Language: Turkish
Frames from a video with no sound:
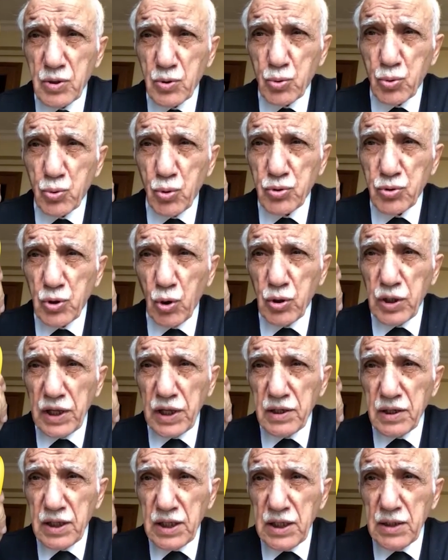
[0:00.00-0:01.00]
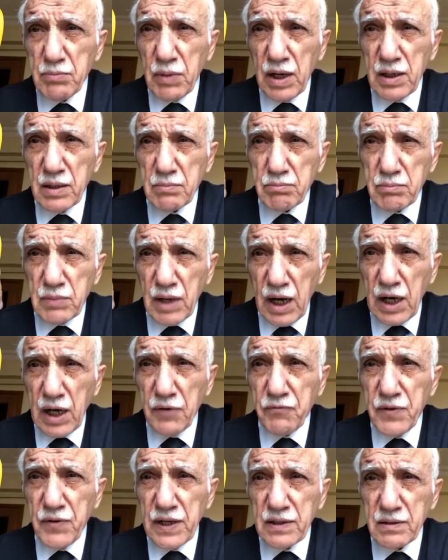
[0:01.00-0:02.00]
Ruhunda olan iman,
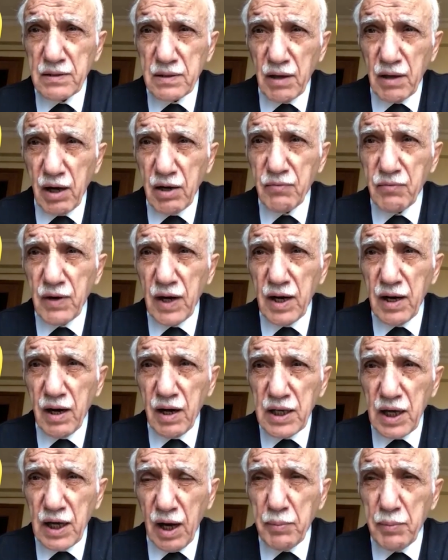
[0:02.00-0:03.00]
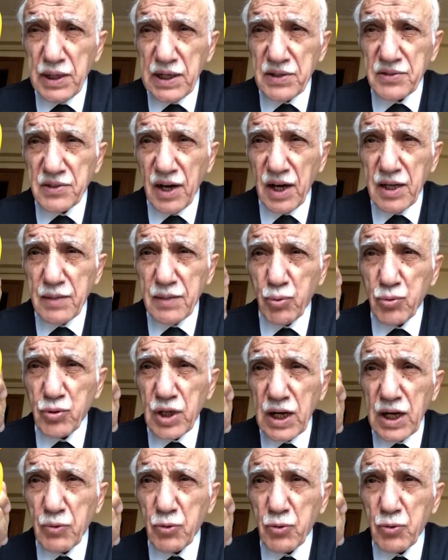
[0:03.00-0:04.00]
marifet, takva, amel-i salih
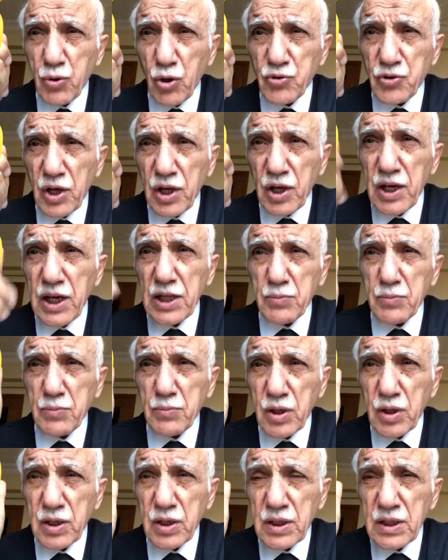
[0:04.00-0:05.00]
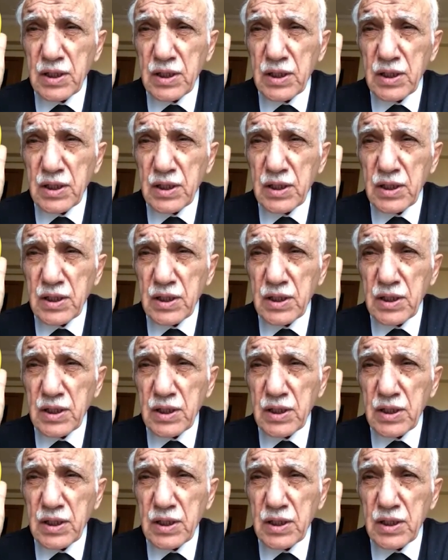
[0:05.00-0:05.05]
bunlara göze etmiyor.